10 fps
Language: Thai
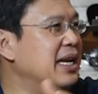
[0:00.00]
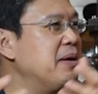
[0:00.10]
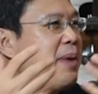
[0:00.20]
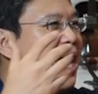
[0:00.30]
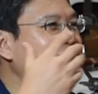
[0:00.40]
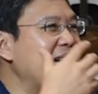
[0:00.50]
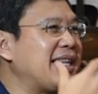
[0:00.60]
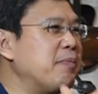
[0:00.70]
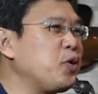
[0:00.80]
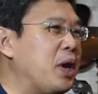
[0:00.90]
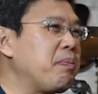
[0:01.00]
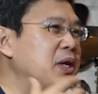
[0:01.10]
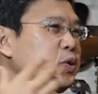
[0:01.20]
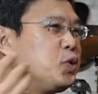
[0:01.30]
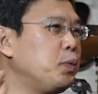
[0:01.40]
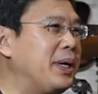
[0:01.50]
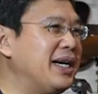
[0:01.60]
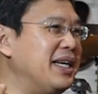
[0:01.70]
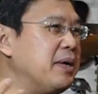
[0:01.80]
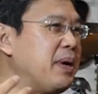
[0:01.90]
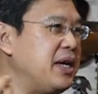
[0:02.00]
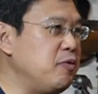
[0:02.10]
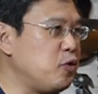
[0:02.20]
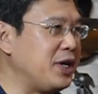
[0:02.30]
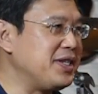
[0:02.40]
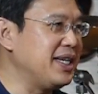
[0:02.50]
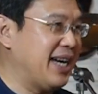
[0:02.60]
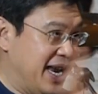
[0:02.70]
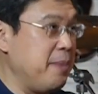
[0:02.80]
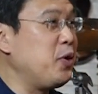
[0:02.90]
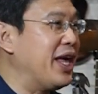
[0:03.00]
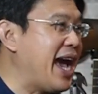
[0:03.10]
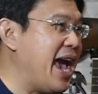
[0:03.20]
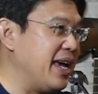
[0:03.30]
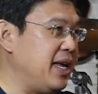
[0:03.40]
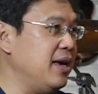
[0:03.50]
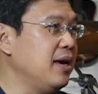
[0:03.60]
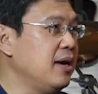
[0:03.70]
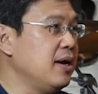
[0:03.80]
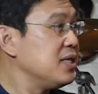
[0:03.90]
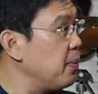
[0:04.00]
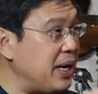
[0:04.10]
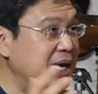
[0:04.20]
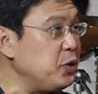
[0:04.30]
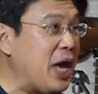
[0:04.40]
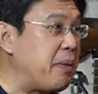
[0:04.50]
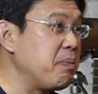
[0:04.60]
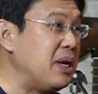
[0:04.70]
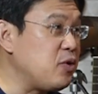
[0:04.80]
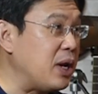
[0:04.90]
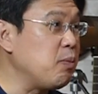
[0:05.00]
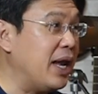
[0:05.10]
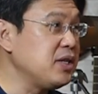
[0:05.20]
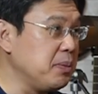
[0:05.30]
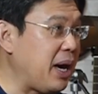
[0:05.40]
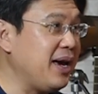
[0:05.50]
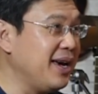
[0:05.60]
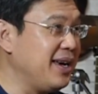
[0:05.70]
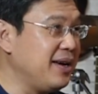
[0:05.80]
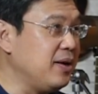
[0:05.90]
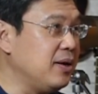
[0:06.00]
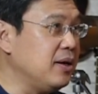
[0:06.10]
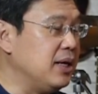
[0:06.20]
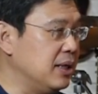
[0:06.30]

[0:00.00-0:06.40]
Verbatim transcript: หรือแม้กระทั่งทำตัวเองเป็นยูทูบเบอร์หรือเป็นอินฟลูเอนเซอร์อันนี้พูดง่ายๆอย่างนี้สมัยนี้ทุกอย่างมันเป็นเทรนด์หมดแล้วจริงไหมถูกครับ